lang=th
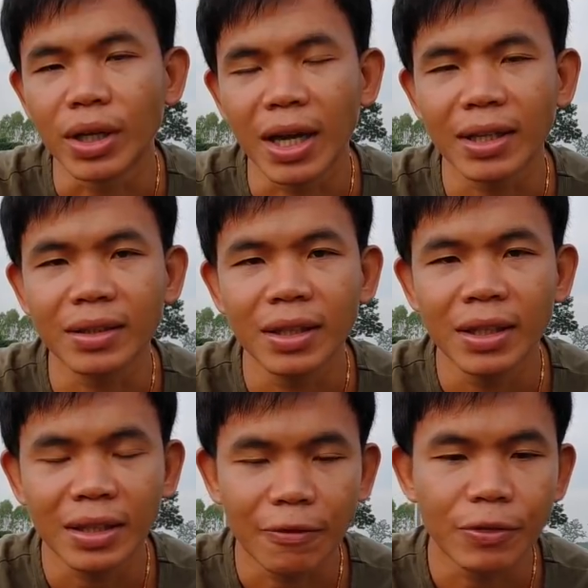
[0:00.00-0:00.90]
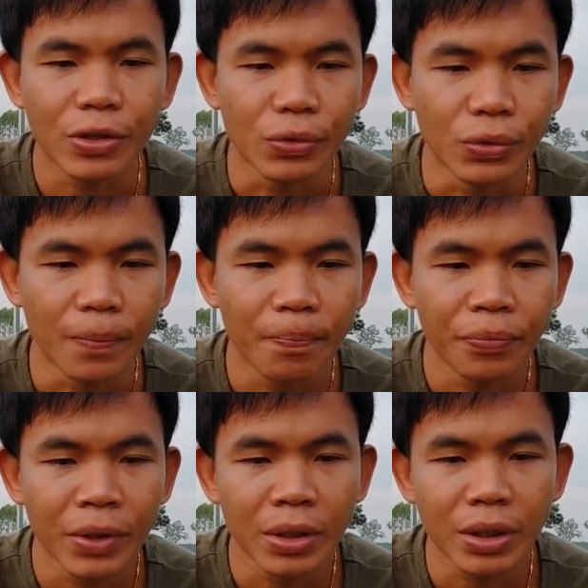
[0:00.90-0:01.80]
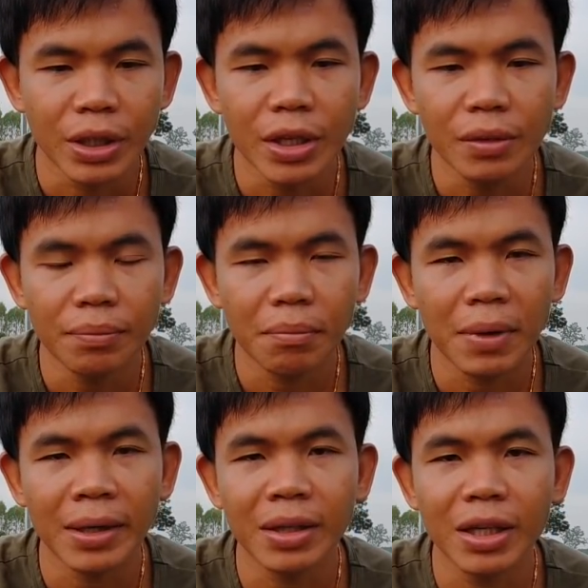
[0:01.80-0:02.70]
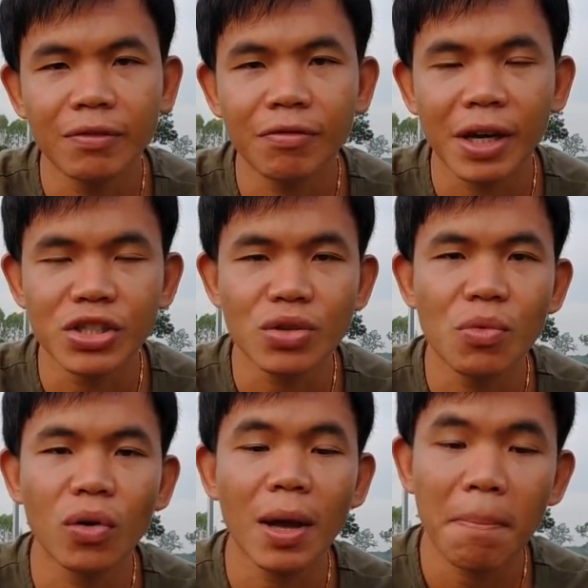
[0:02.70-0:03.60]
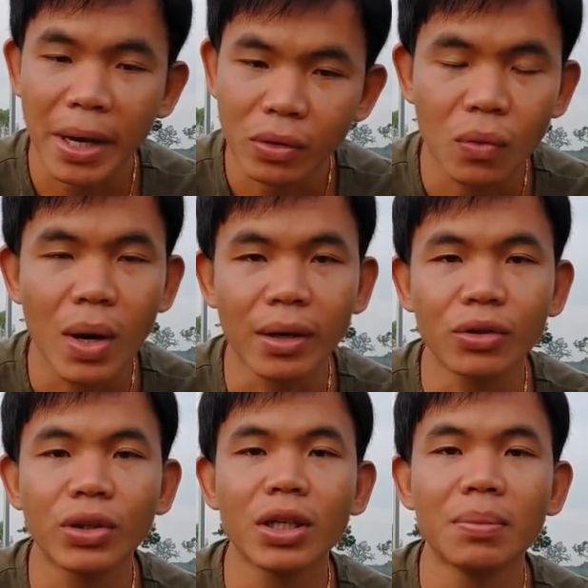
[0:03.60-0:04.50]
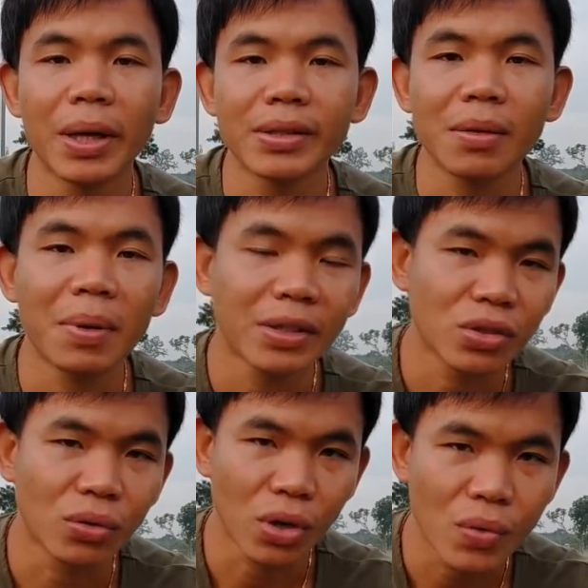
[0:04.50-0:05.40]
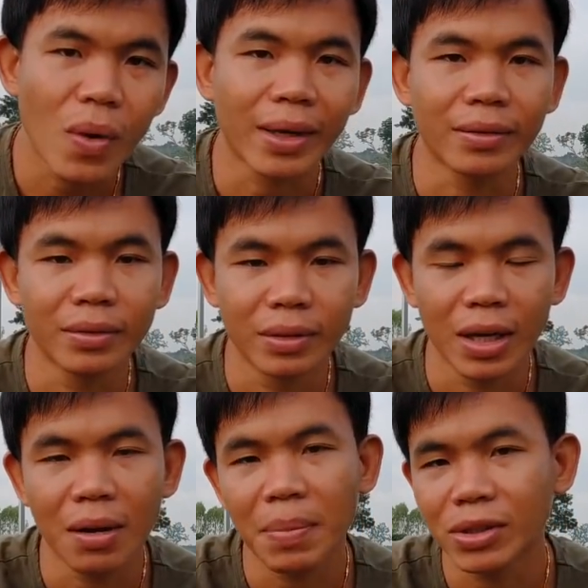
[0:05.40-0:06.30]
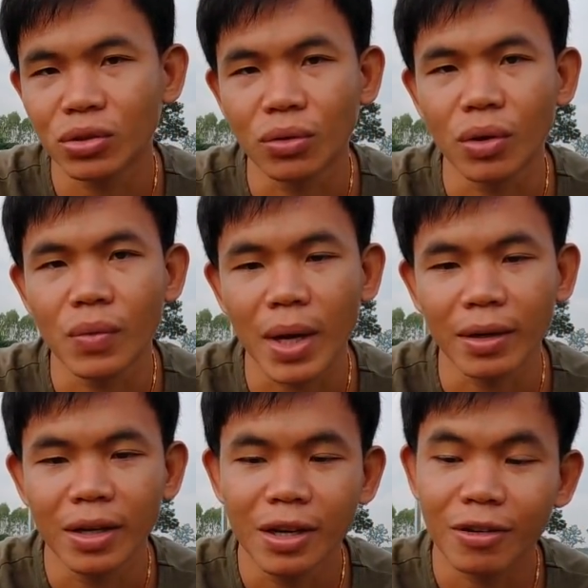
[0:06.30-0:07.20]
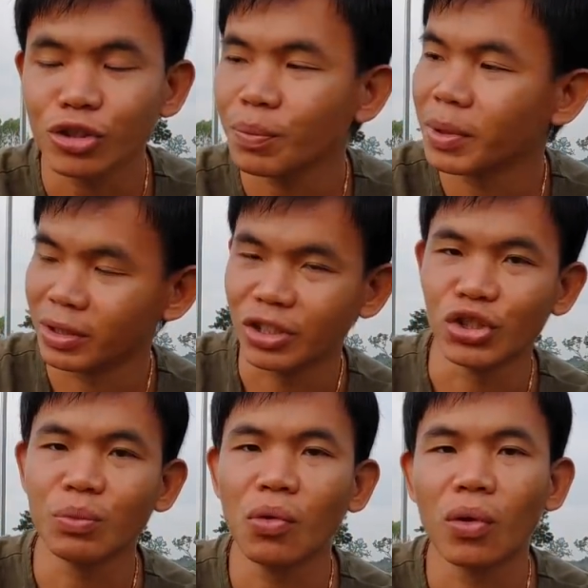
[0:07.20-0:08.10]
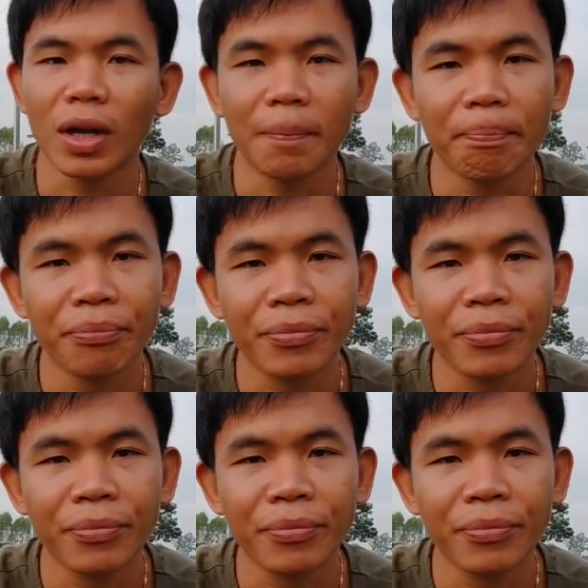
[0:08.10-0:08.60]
นะฮะทำไว้อยู่ ทีนี้มันกินไฟชั่วโมงละพันกว่าวัตต์ เราตีไปสักพันสองร้อยวัตต์นะฮะพันสองร้อยวัตต์เราจะเปิดกี่ชั่วโมงล่ะ